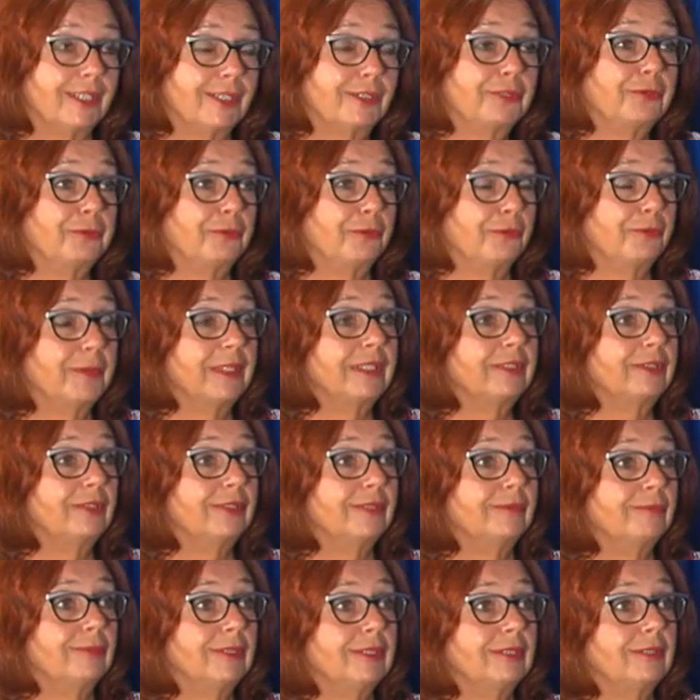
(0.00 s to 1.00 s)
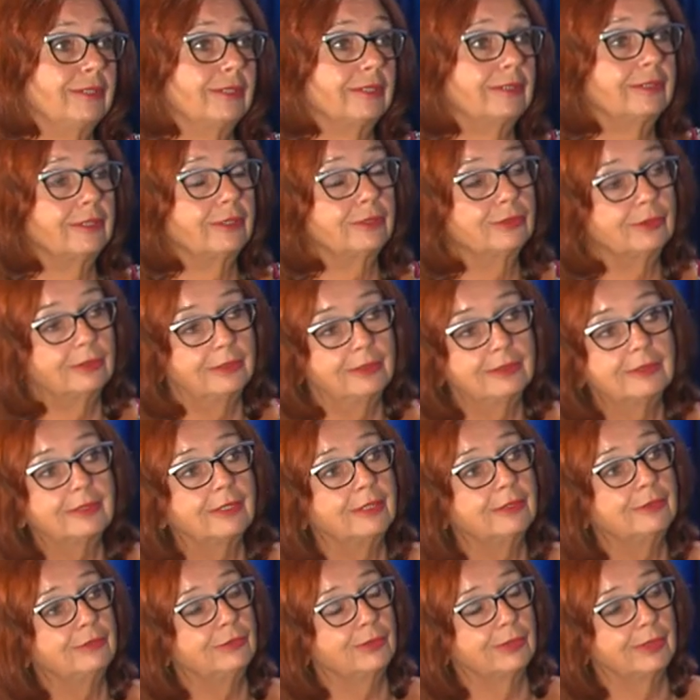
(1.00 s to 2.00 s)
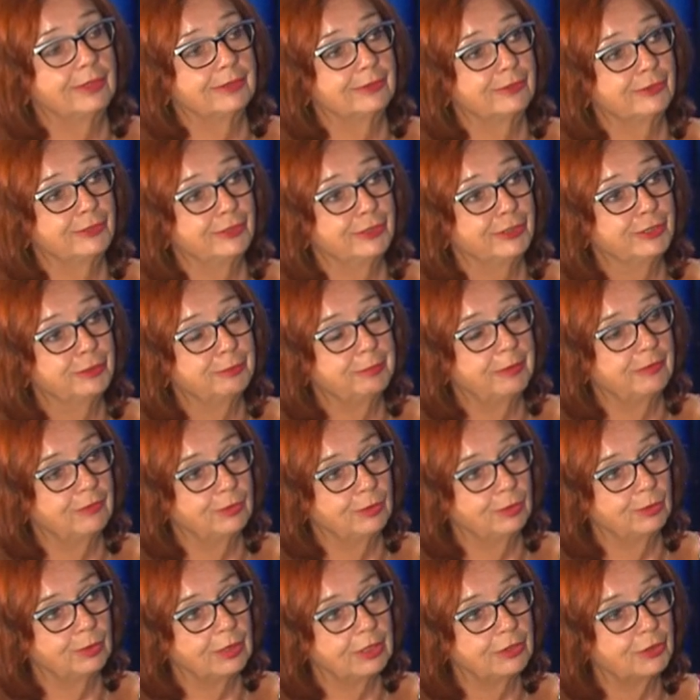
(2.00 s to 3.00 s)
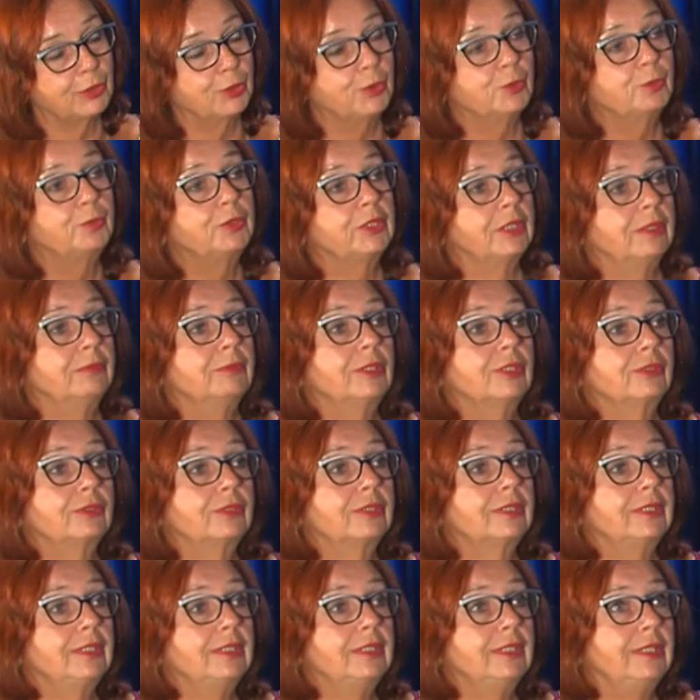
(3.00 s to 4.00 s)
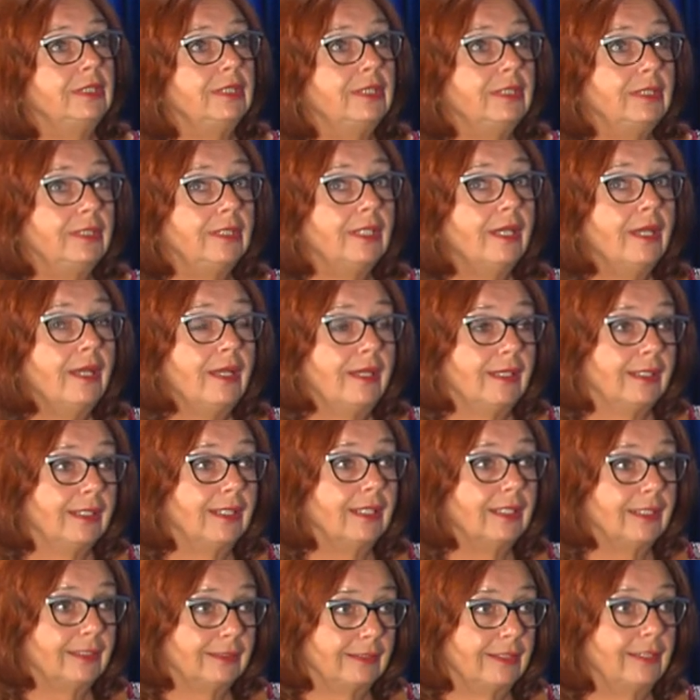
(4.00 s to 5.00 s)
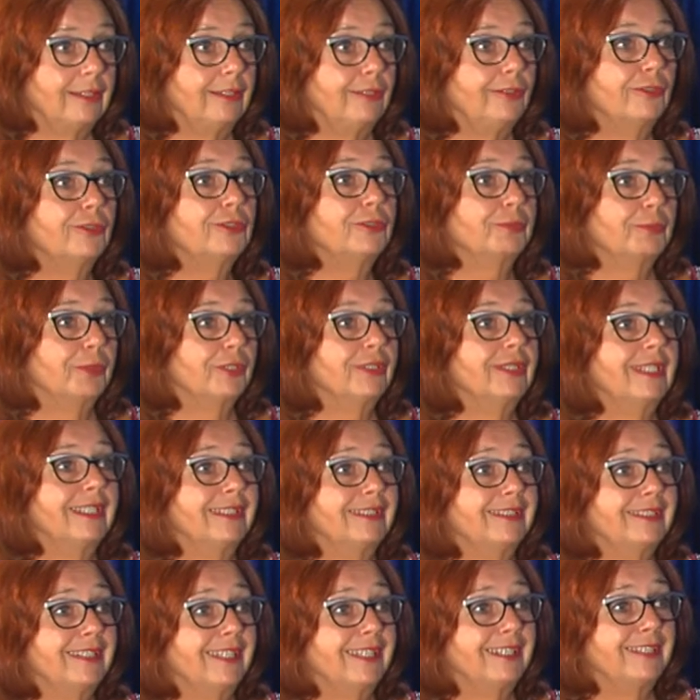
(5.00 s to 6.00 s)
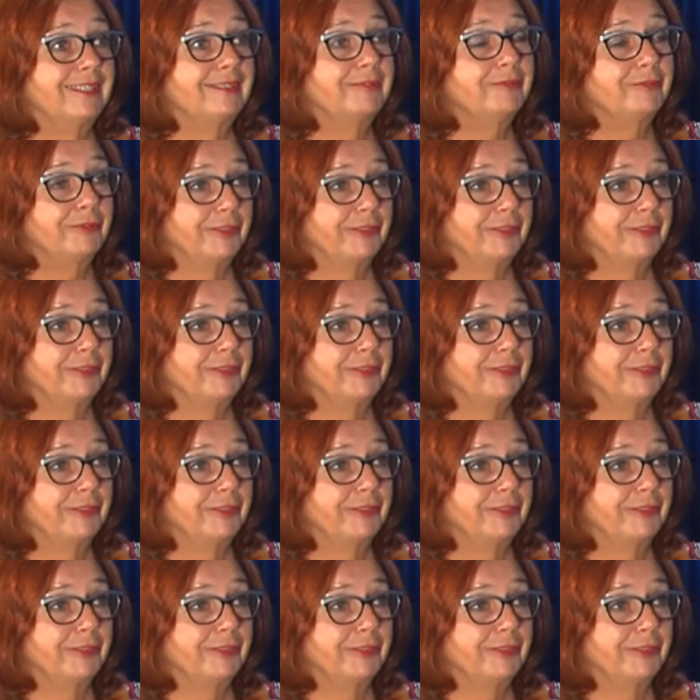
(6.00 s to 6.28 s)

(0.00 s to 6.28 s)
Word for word: tak tłumaczymy, że to tylko i wyłącznie z powodu naszej uprzejmości i galanterii gospodarza